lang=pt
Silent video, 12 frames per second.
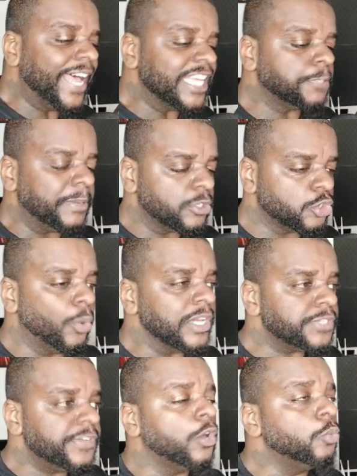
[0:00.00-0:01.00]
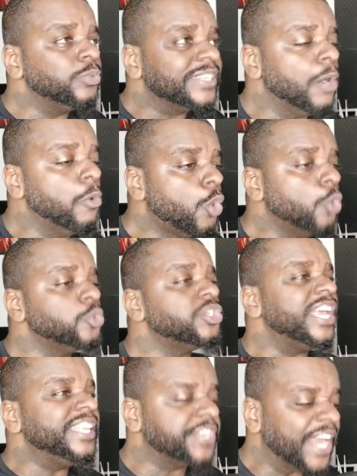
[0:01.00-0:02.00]
As pessoas ficam tão
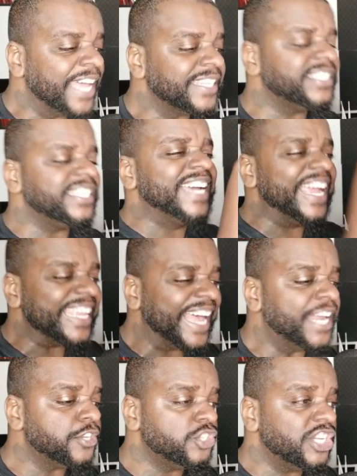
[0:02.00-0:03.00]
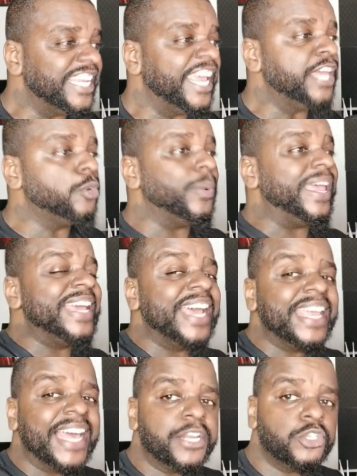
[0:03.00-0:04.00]
concentradas em ganhar dinheiro, em
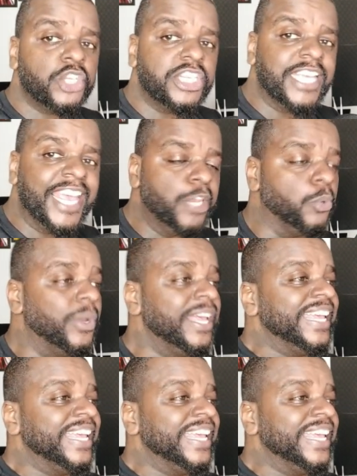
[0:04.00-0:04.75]
ganhar dinheiro,